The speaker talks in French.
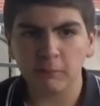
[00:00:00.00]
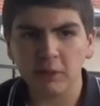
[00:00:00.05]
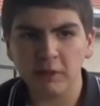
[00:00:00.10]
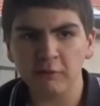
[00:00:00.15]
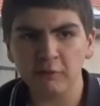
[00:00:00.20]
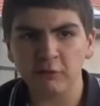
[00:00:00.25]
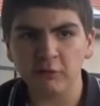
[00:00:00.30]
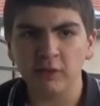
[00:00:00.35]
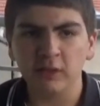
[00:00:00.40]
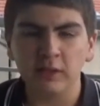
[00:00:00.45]

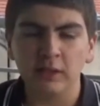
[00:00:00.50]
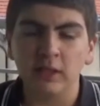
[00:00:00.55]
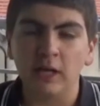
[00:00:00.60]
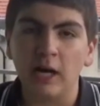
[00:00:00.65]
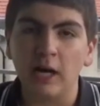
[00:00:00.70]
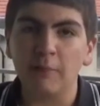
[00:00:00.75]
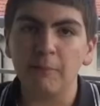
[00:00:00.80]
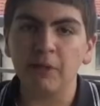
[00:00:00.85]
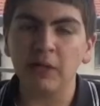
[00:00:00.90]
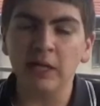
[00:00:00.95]
Bref,
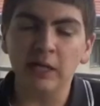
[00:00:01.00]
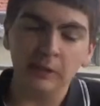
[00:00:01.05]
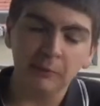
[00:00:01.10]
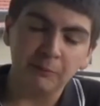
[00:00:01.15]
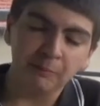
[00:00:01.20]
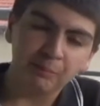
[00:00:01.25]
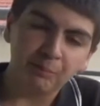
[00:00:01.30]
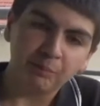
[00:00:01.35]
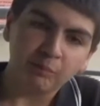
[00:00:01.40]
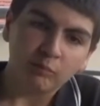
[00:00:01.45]
après
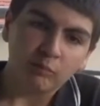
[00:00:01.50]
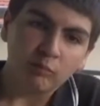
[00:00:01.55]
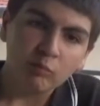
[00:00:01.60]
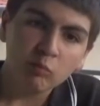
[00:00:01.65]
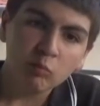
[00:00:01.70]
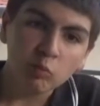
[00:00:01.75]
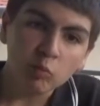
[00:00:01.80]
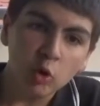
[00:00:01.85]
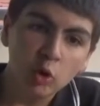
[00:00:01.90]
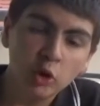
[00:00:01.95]

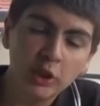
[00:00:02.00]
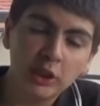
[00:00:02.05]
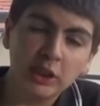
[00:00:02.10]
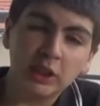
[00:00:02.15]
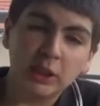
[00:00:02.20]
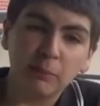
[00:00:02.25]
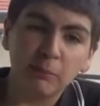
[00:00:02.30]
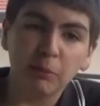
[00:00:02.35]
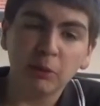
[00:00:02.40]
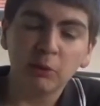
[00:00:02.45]
une
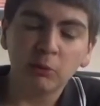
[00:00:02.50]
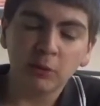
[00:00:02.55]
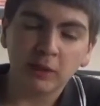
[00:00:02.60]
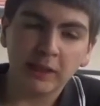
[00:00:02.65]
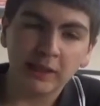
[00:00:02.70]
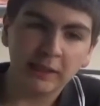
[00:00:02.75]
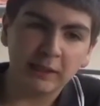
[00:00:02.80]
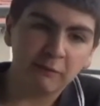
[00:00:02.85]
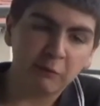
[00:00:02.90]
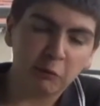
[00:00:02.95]
échappée donc qui s'est